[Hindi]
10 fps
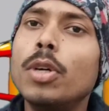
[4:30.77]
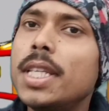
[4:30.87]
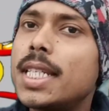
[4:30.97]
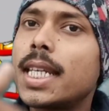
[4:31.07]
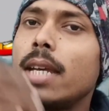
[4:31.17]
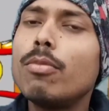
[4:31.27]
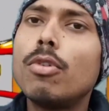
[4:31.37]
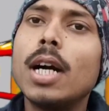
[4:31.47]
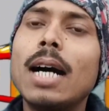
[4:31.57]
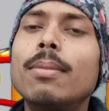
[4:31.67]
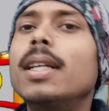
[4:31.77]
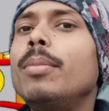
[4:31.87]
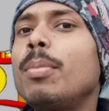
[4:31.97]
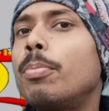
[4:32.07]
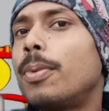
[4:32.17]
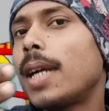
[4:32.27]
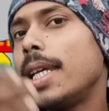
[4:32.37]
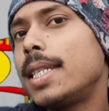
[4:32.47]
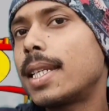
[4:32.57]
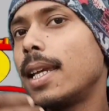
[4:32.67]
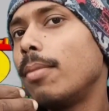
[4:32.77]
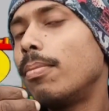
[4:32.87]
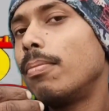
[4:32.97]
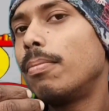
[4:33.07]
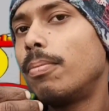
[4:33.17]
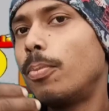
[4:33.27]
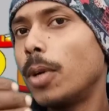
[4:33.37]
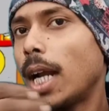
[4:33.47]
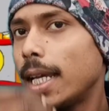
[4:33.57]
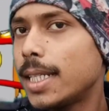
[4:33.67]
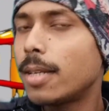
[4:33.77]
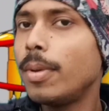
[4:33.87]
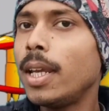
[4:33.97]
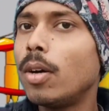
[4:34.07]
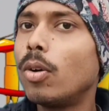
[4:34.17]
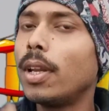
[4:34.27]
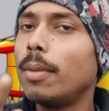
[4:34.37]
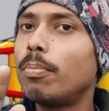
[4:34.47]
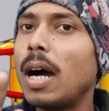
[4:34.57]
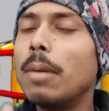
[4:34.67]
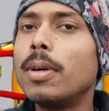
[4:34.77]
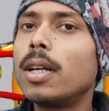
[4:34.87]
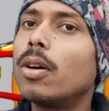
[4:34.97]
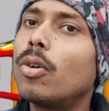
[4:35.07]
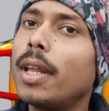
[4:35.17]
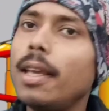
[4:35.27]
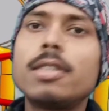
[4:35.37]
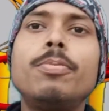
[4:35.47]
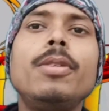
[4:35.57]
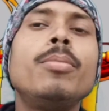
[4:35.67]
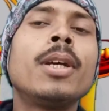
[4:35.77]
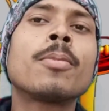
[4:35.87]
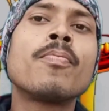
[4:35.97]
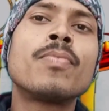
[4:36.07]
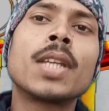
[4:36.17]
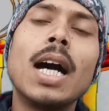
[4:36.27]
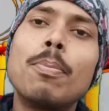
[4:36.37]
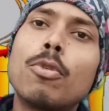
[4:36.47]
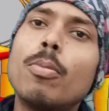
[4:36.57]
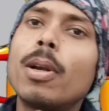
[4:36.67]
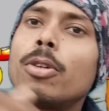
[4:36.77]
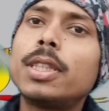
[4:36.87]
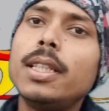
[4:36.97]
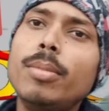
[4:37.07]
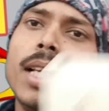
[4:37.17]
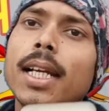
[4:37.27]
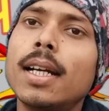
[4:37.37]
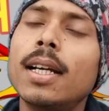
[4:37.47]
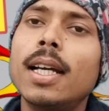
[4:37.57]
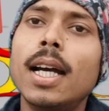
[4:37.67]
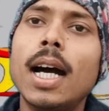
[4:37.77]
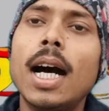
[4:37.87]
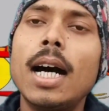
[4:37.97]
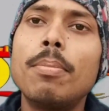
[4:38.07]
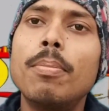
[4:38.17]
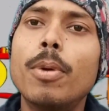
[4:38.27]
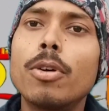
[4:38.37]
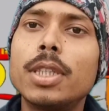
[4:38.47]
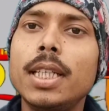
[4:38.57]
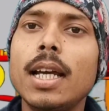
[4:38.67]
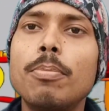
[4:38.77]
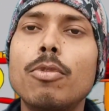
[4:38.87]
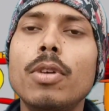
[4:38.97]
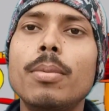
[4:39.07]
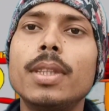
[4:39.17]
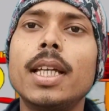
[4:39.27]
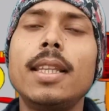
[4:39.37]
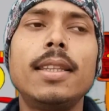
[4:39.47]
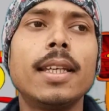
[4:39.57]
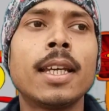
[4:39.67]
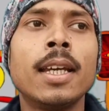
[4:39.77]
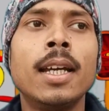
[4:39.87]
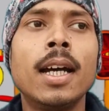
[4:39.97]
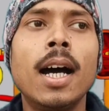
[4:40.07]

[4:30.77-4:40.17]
तो इसके मुकाबले में प्राइस के प्राइस में और पावर और एच में आपको बढ़ोतरी मिलेगा आप बढ़ोतरी आपको ये बता देते हैं